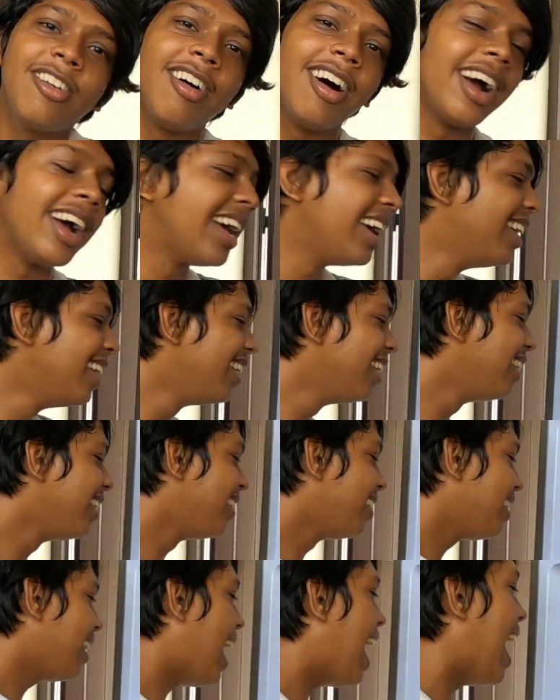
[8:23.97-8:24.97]
வருவாங்க
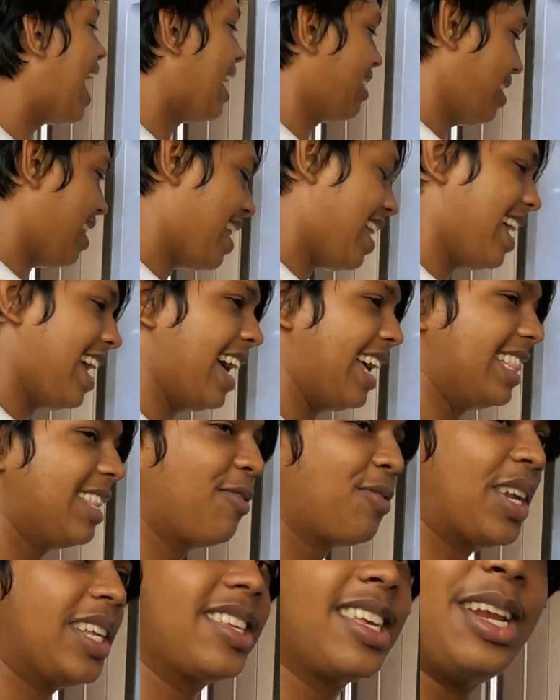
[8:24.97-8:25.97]
ஆ ஆ
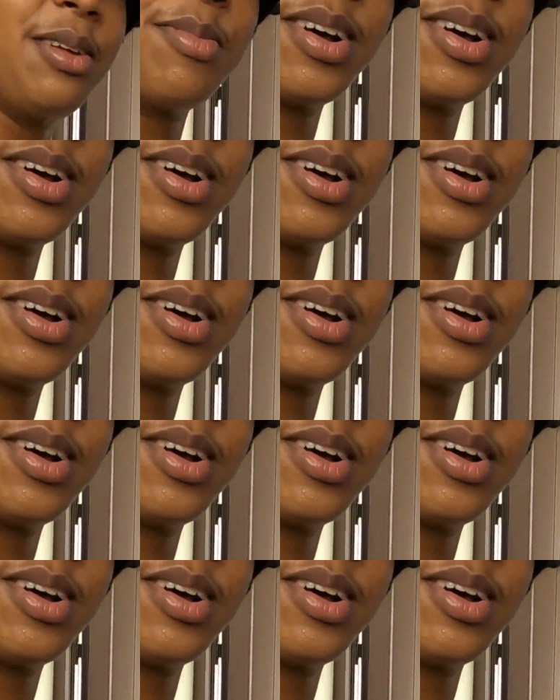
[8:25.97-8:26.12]
இந்த ஃப்ரெஷ்